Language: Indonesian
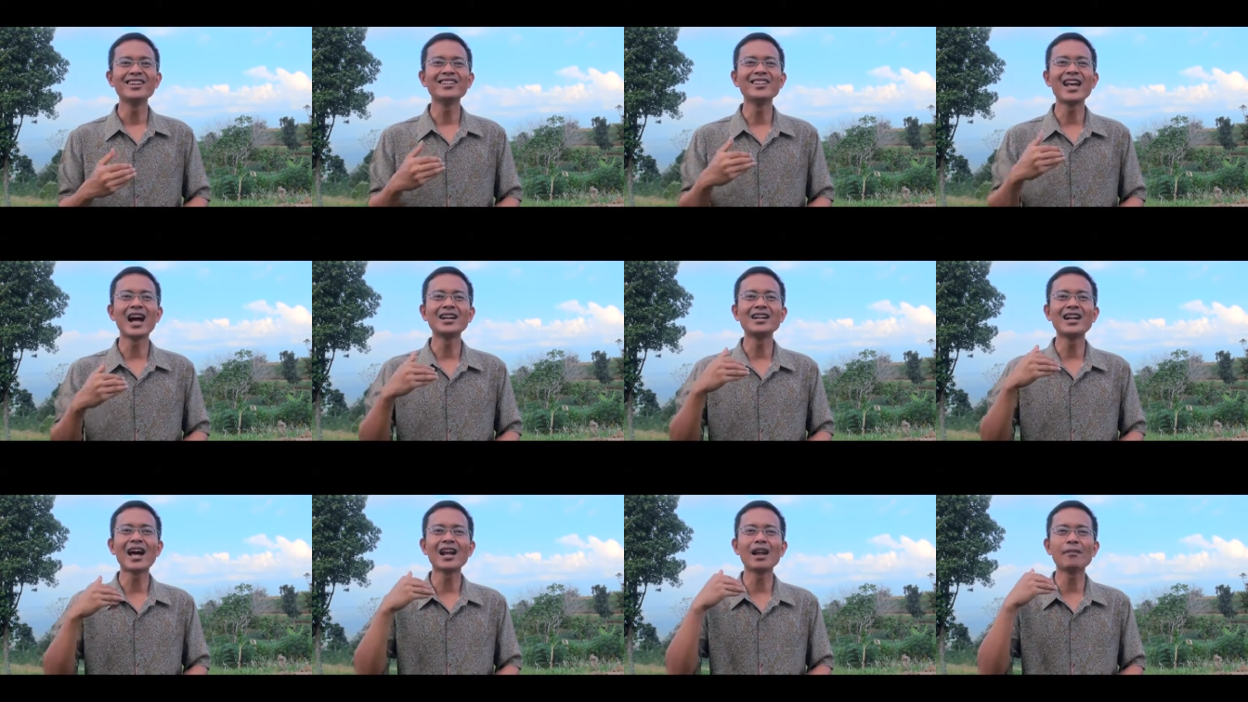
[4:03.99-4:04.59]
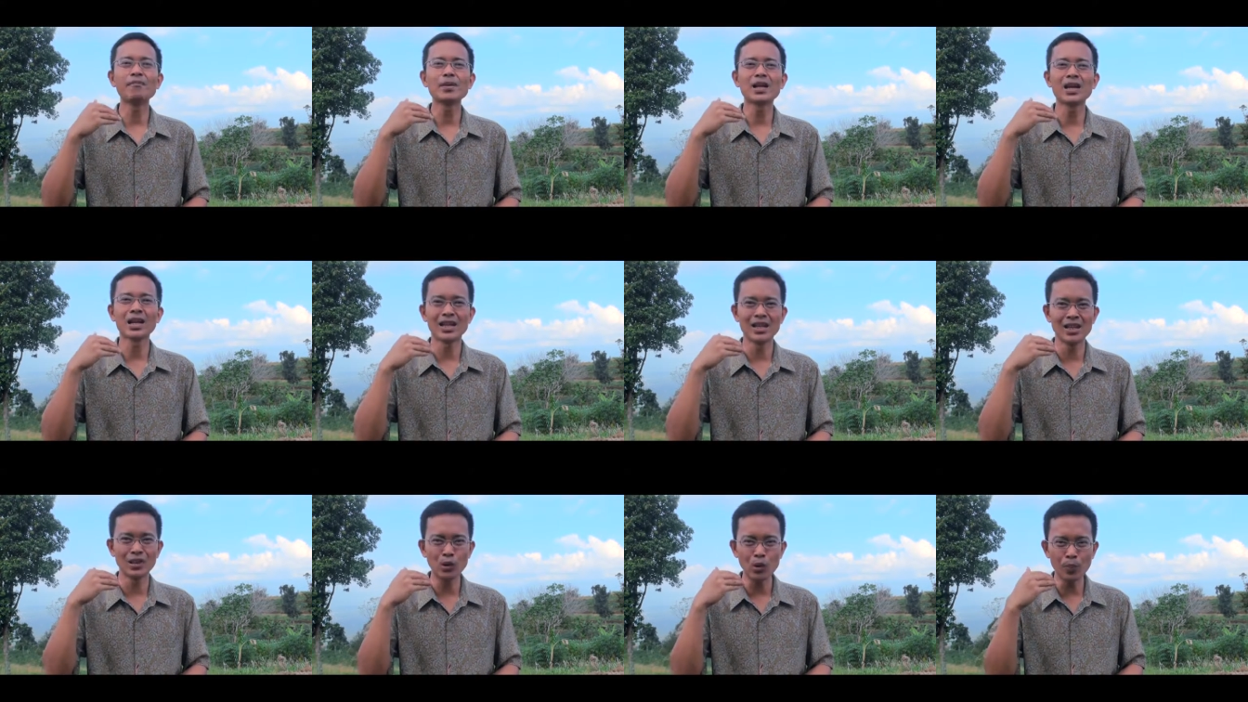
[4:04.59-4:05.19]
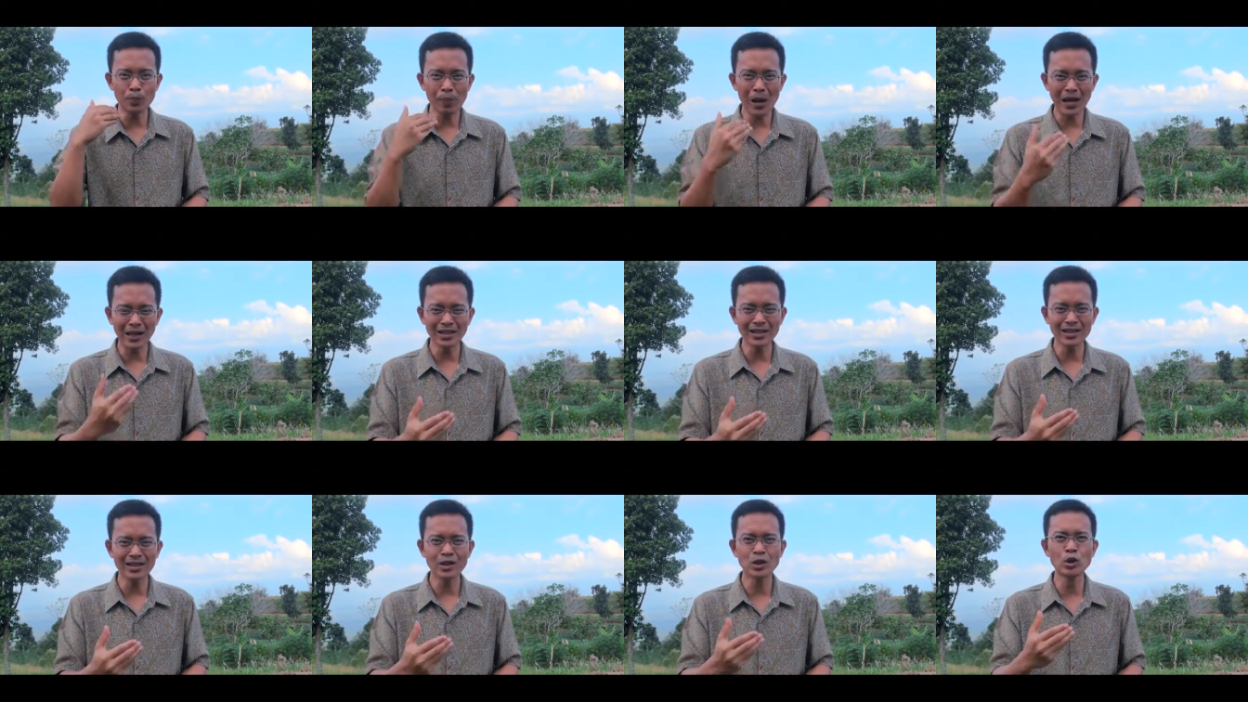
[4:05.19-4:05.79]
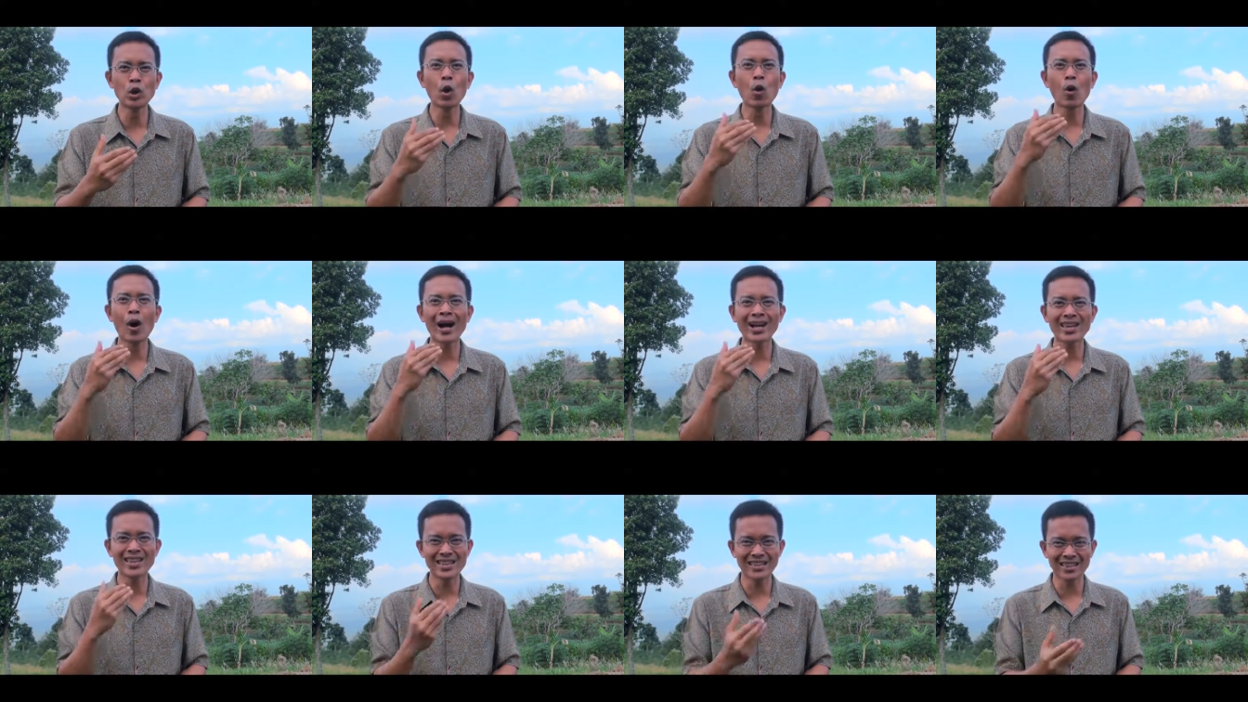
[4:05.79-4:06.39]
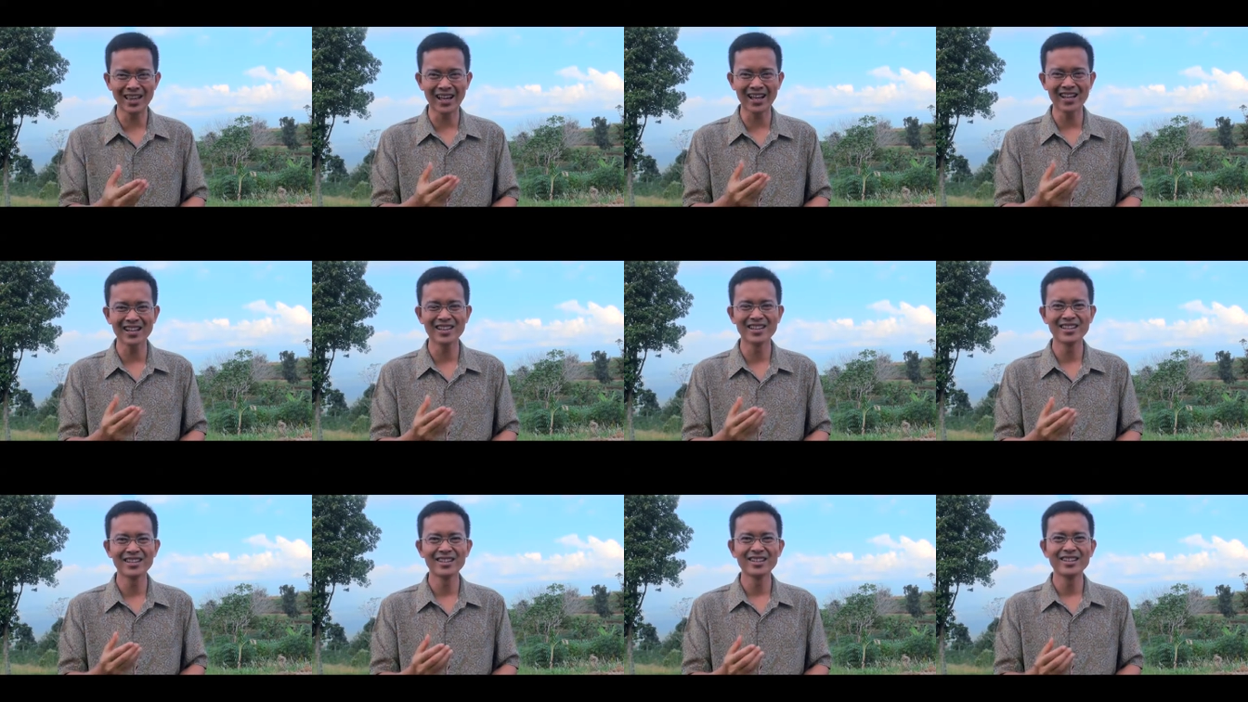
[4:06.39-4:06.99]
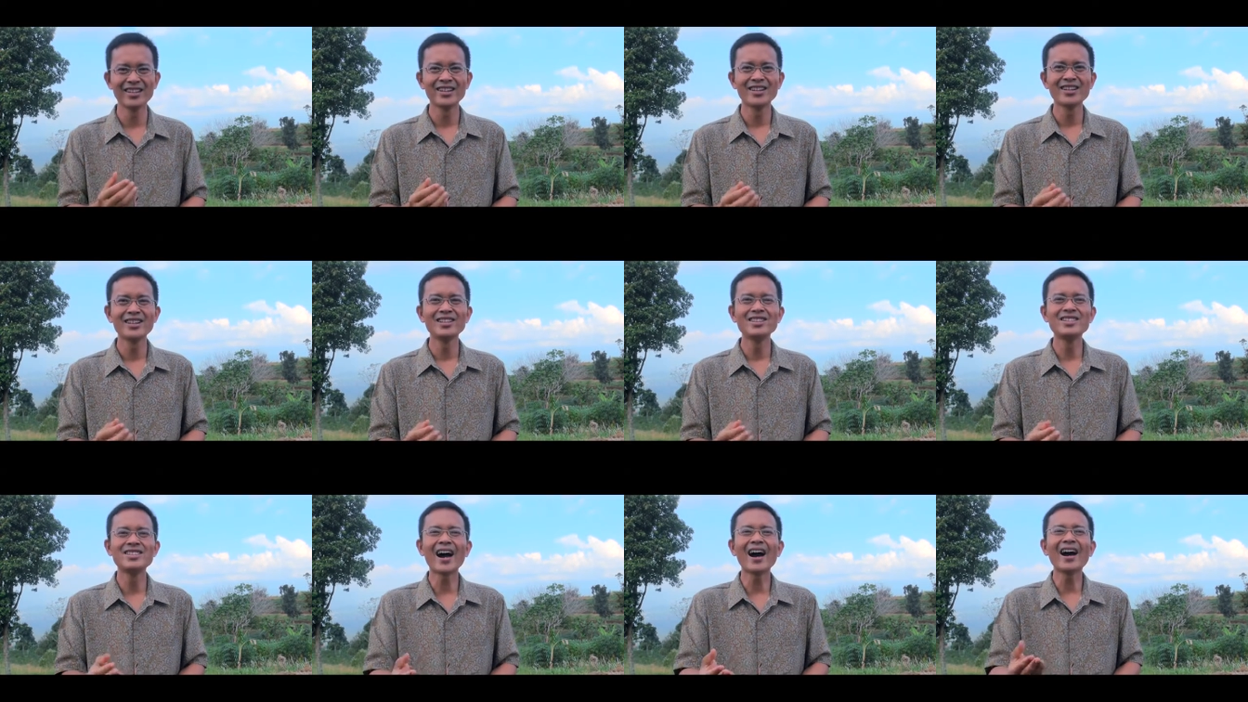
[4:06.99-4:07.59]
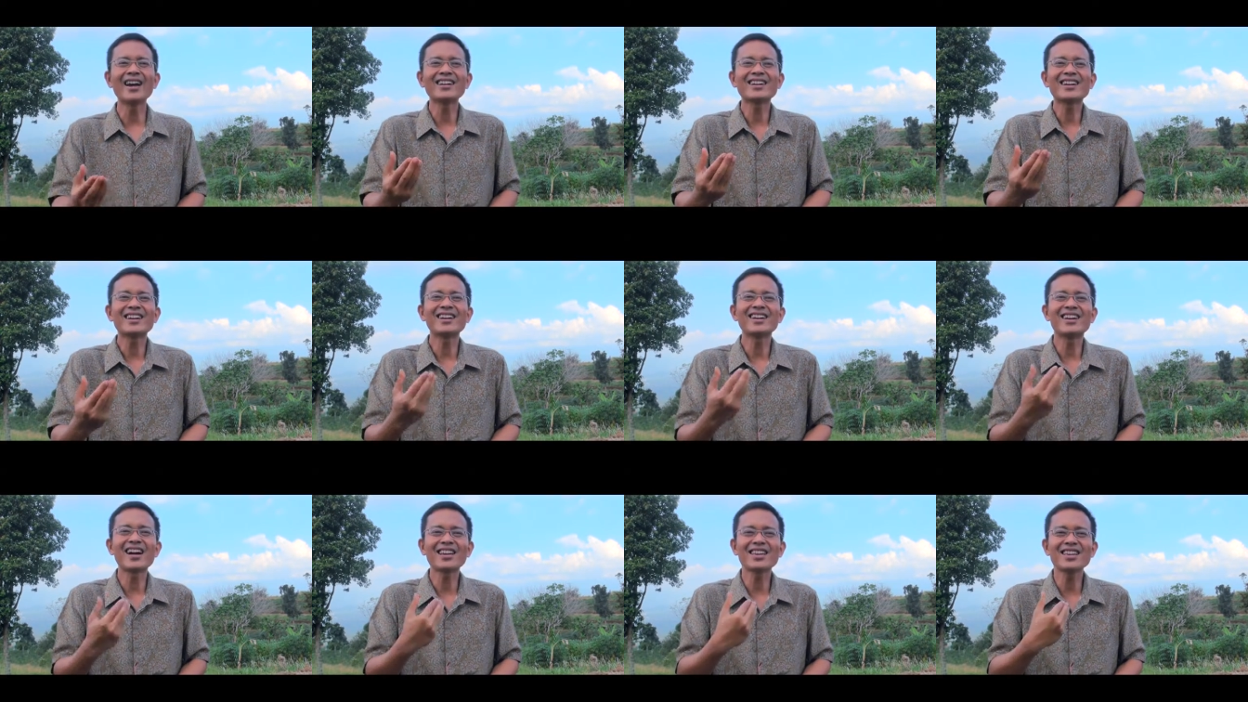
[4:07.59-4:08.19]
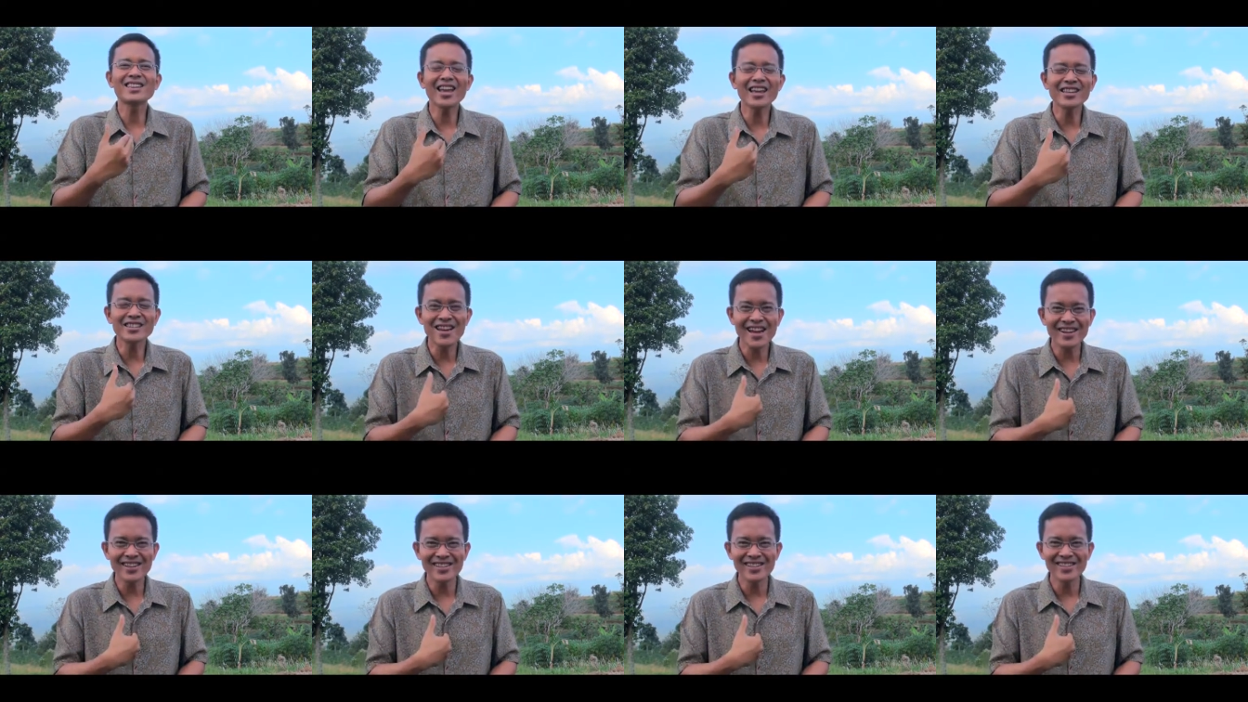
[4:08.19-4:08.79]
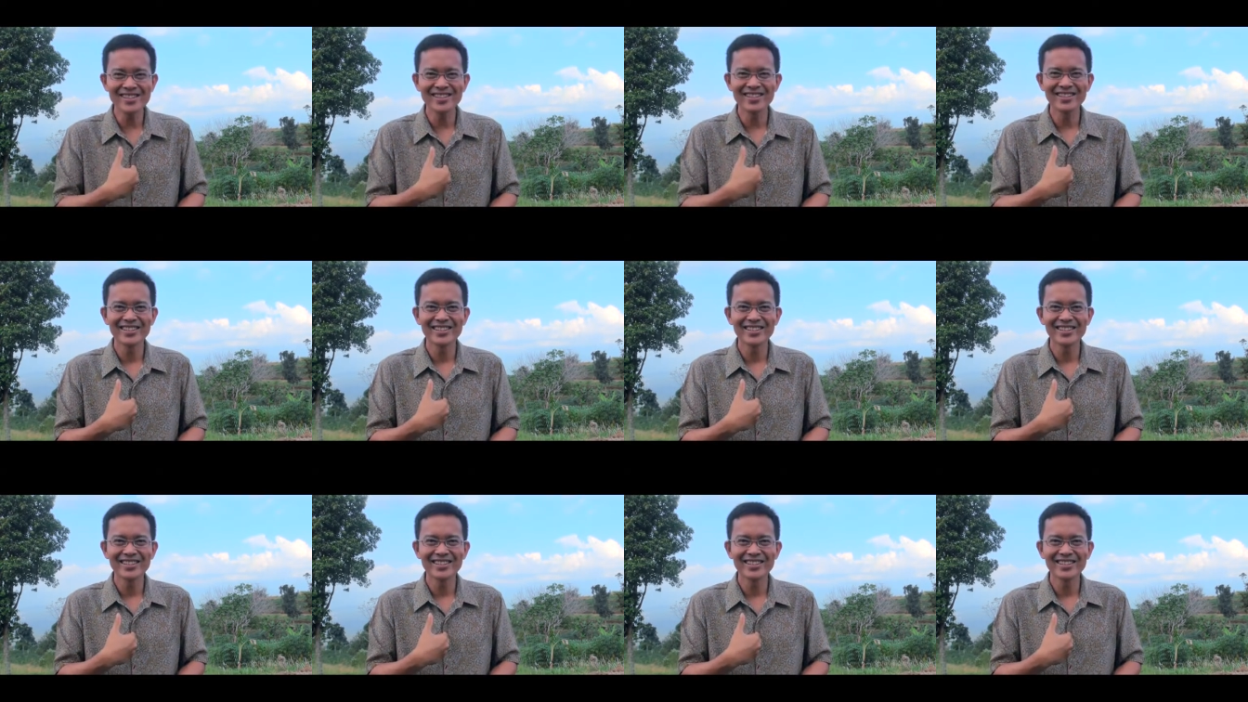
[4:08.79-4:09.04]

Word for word: Dan dalam kehidupan doa kita, jangan kehendak kita yang jadi.